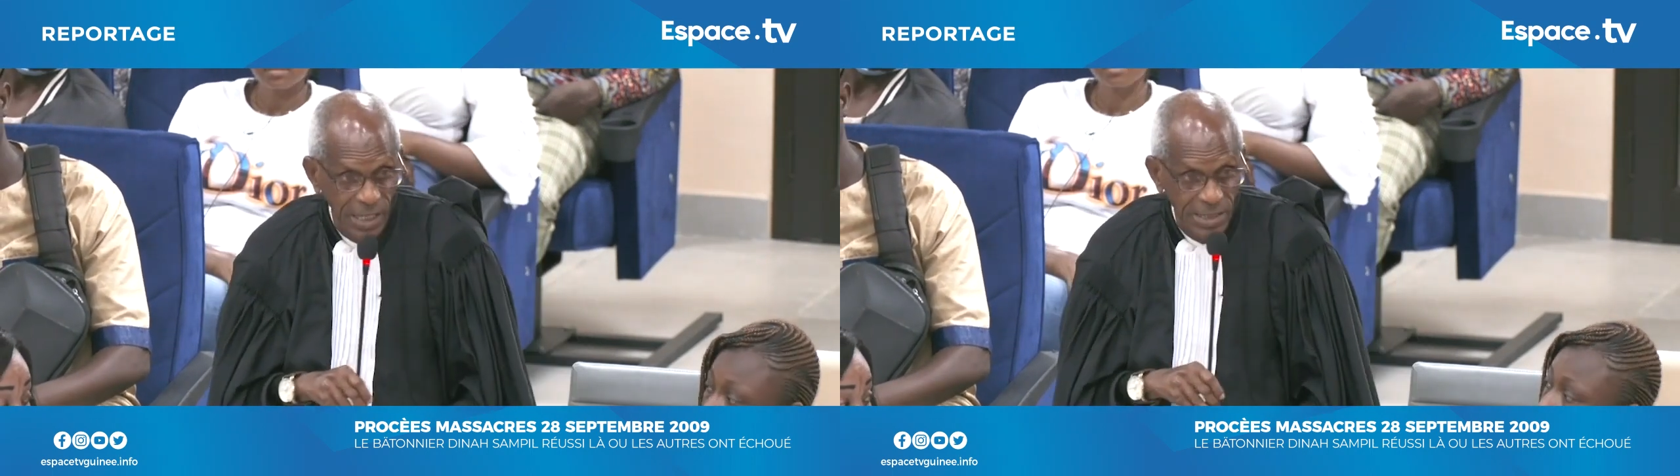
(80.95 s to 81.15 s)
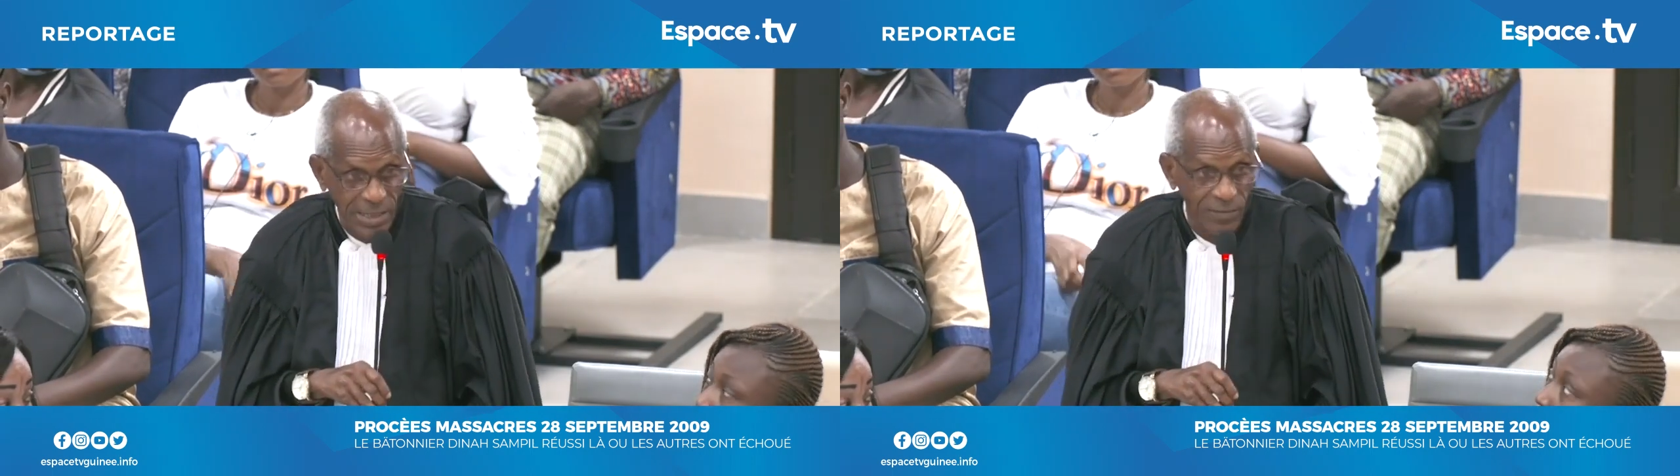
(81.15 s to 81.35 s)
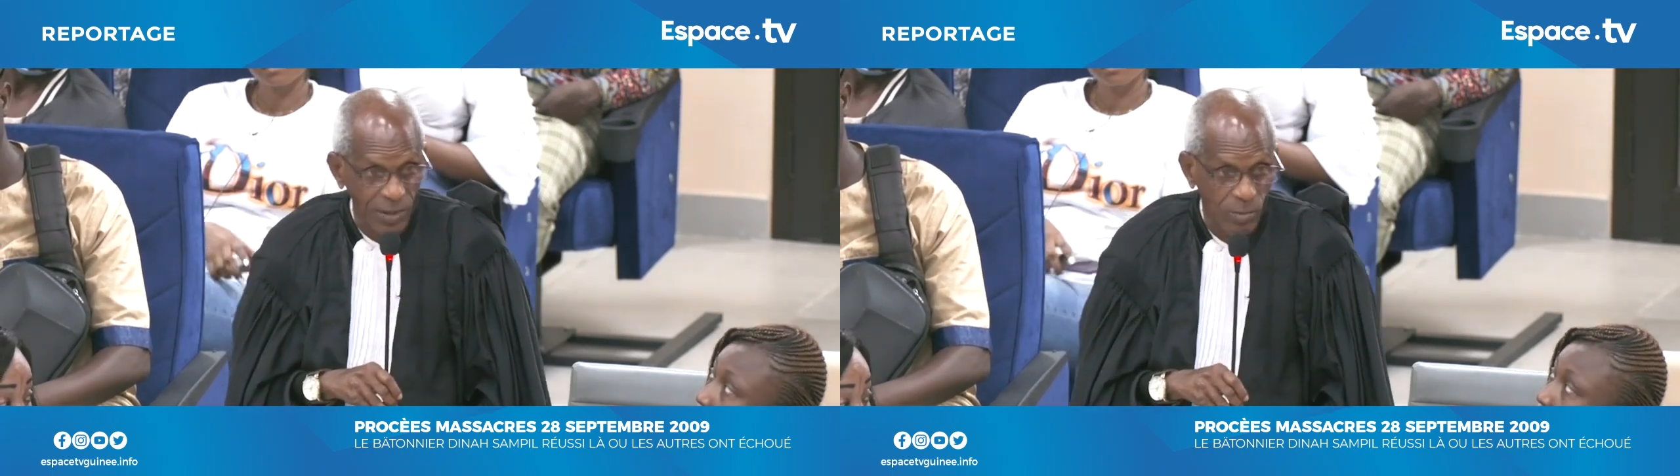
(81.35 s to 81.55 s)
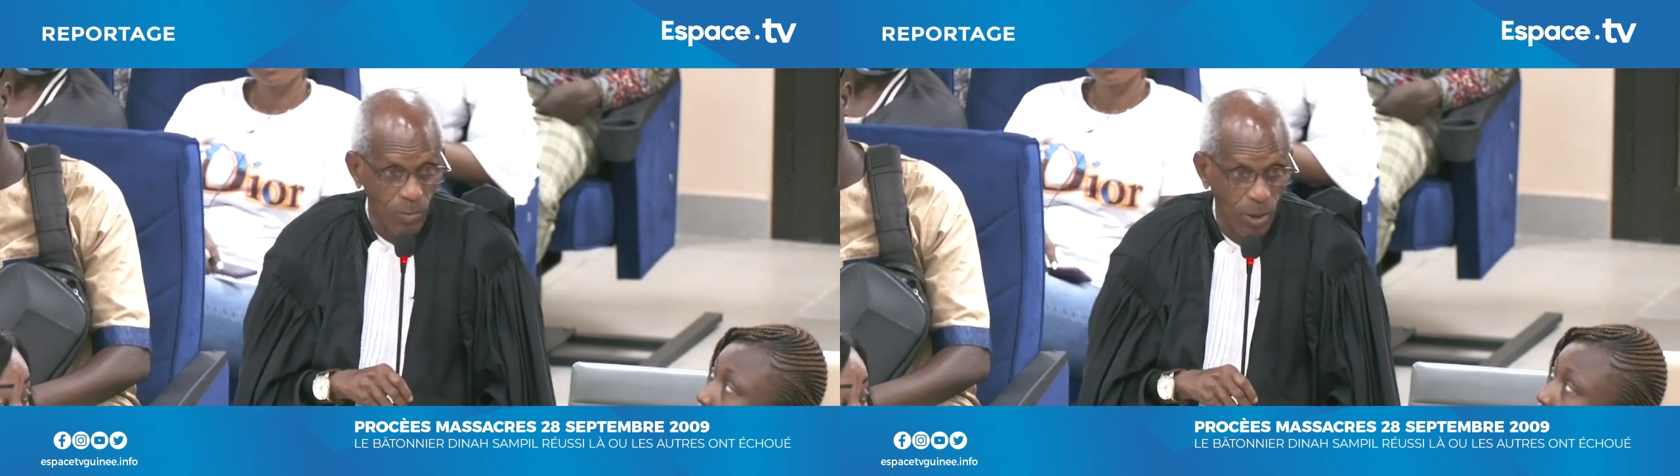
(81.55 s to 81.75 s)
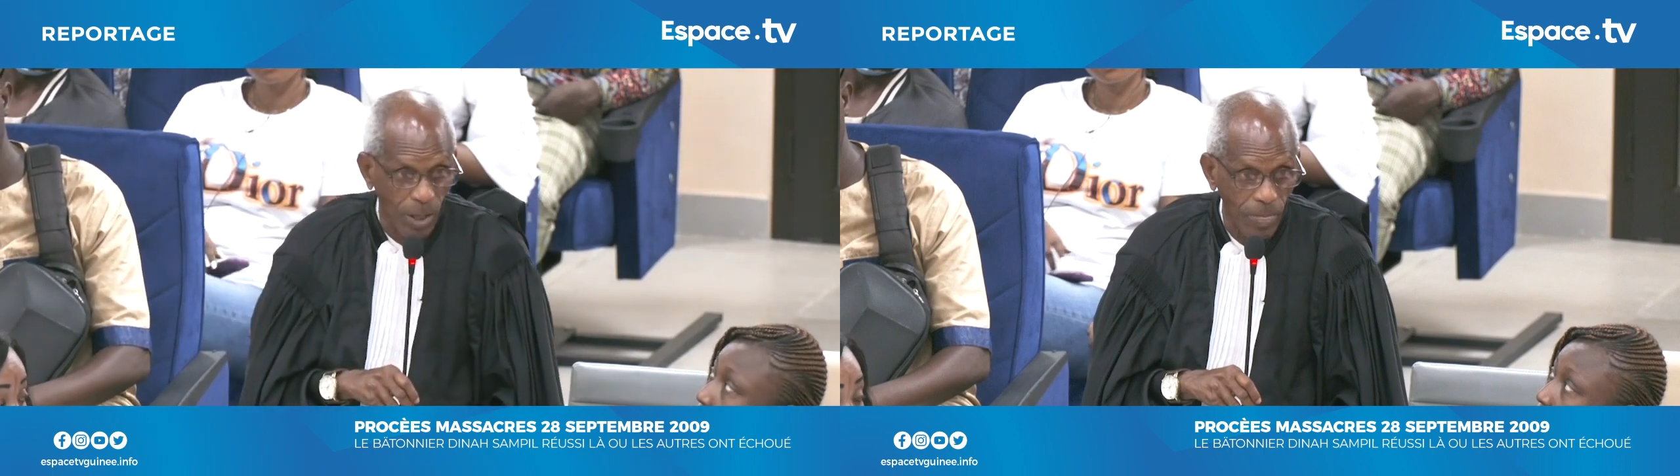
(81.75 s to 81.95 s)
prouver
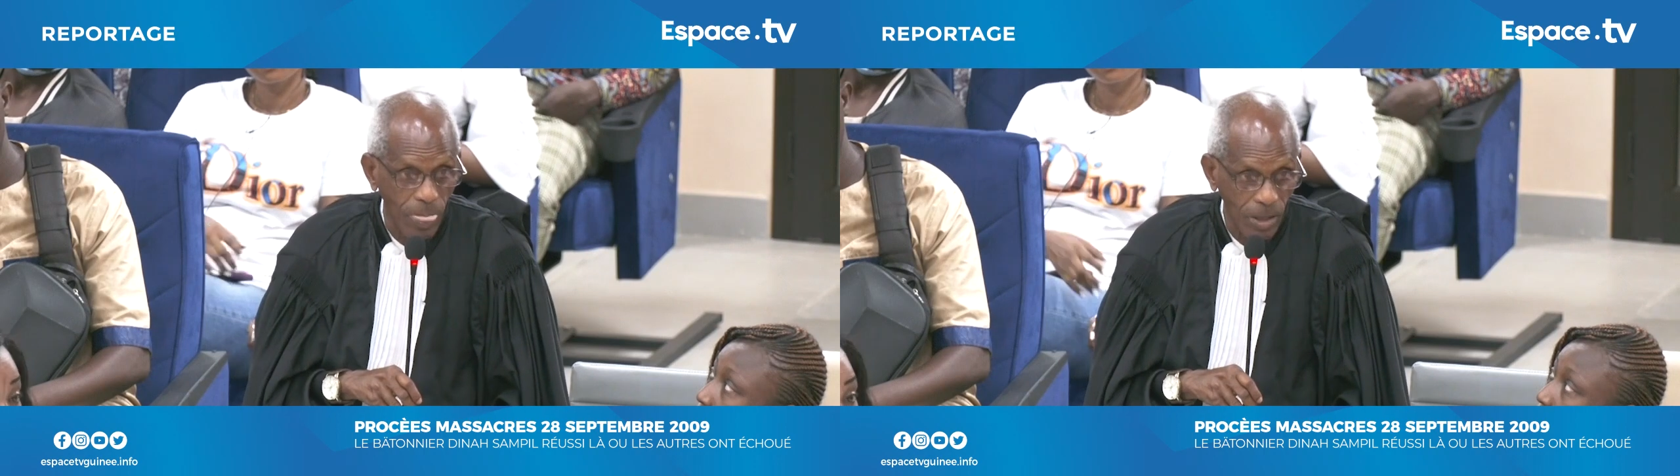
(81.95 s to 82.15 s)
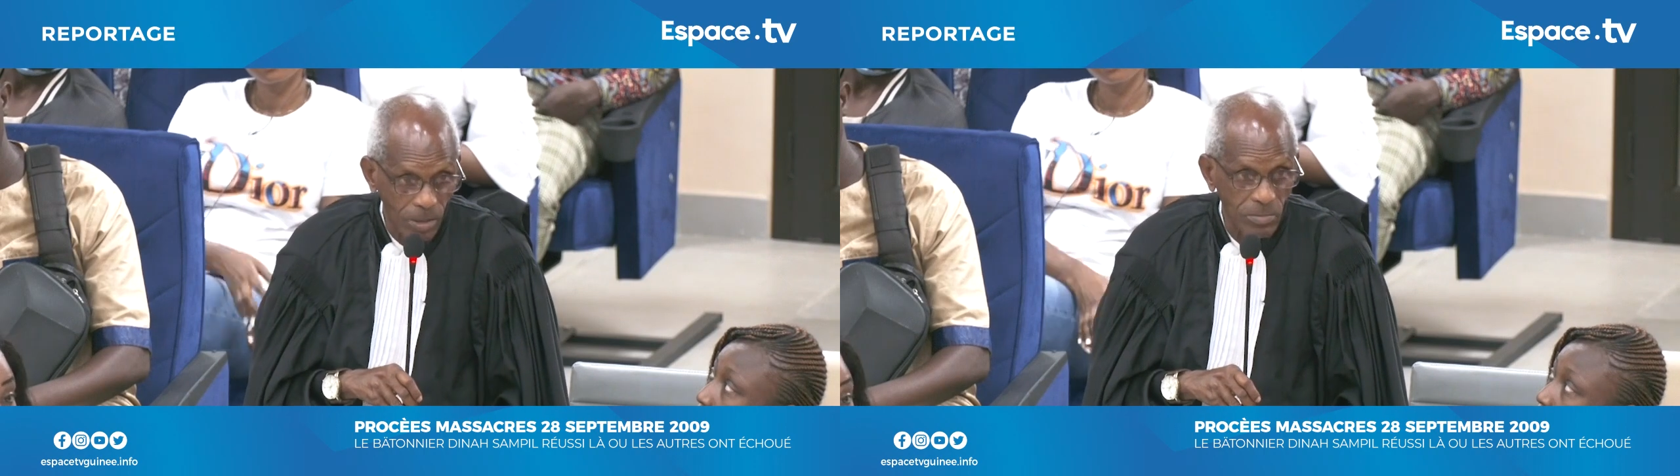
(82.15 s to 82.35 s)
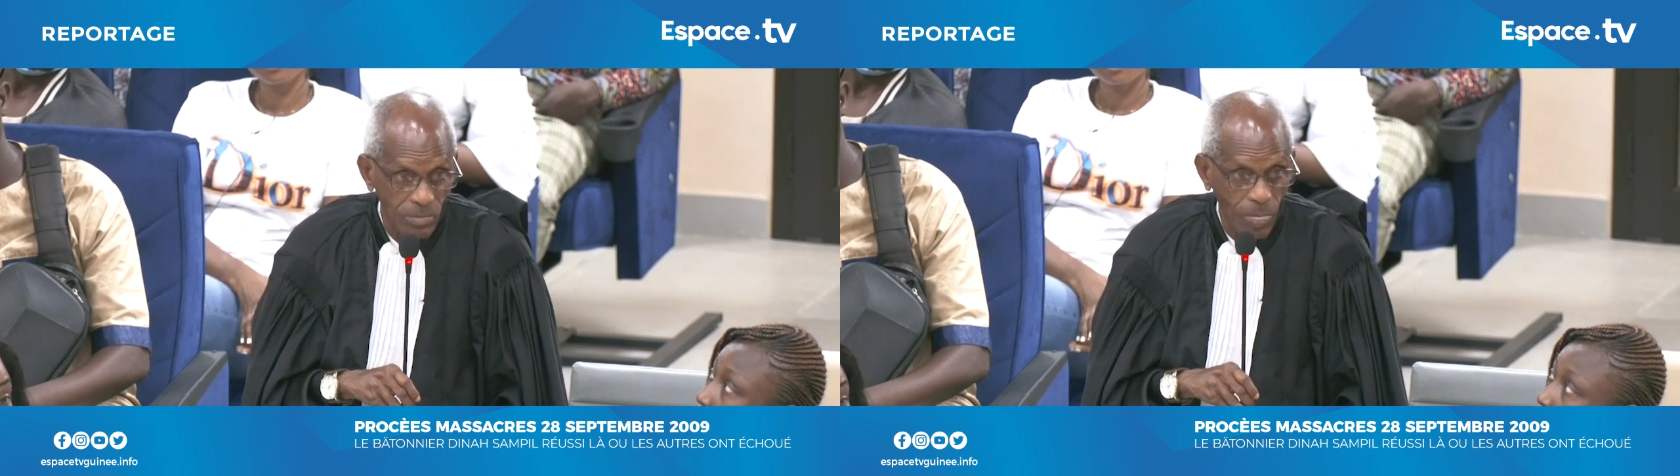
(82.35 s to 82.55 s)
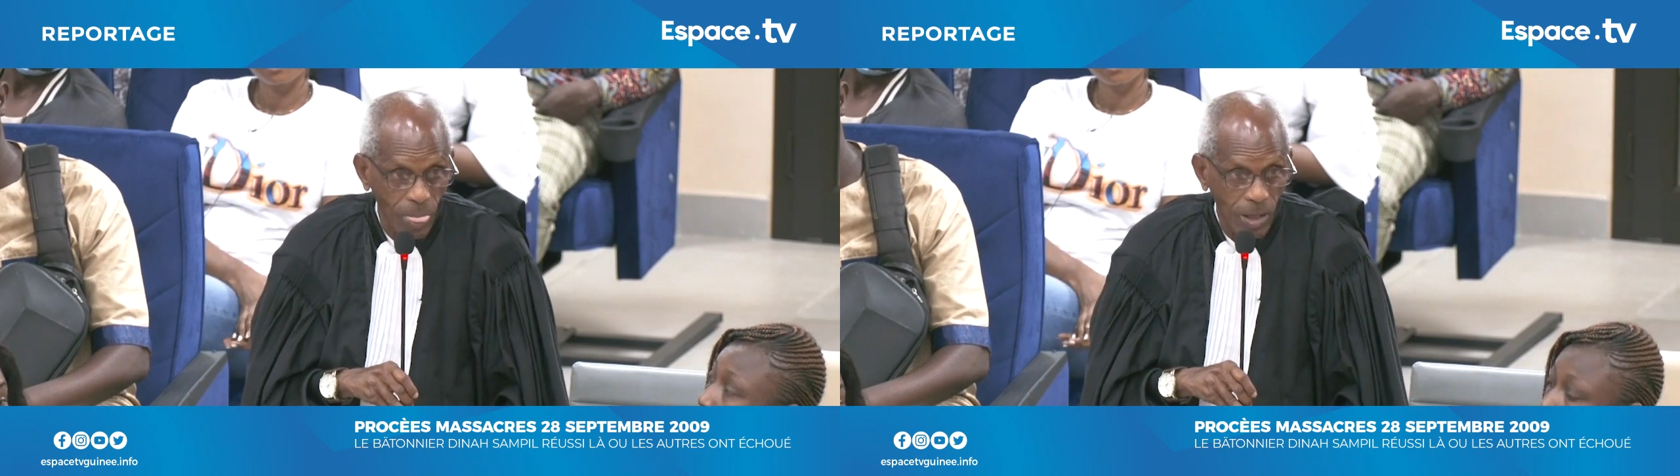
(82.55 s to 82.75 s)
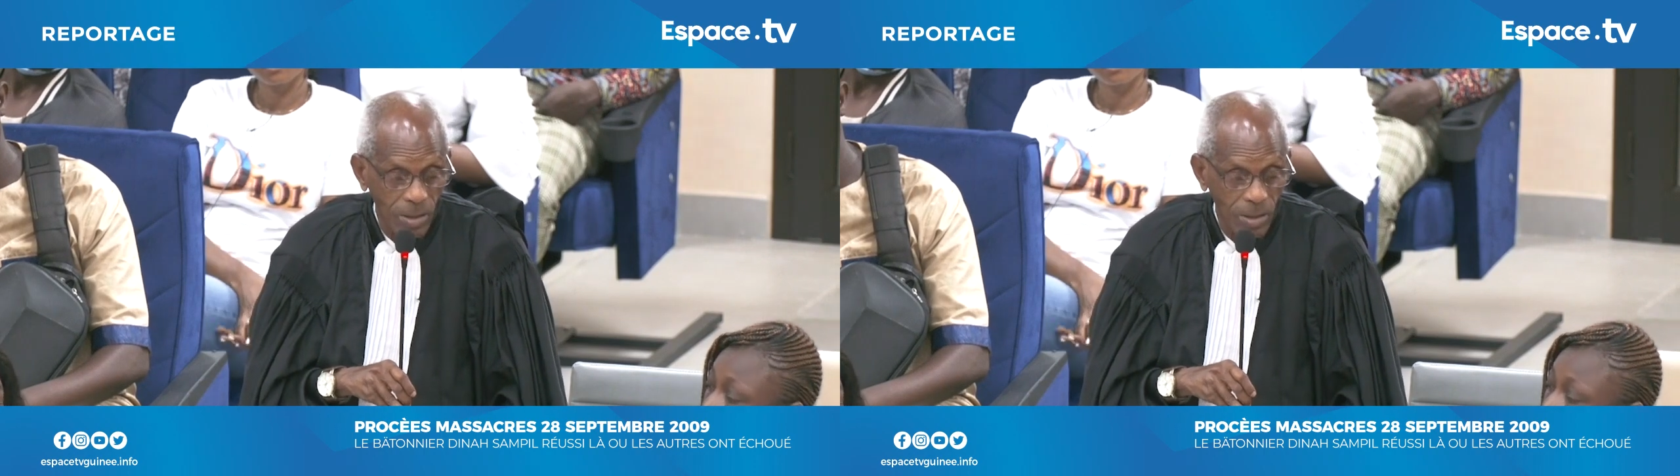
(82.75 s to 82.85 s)
qu'il est en règle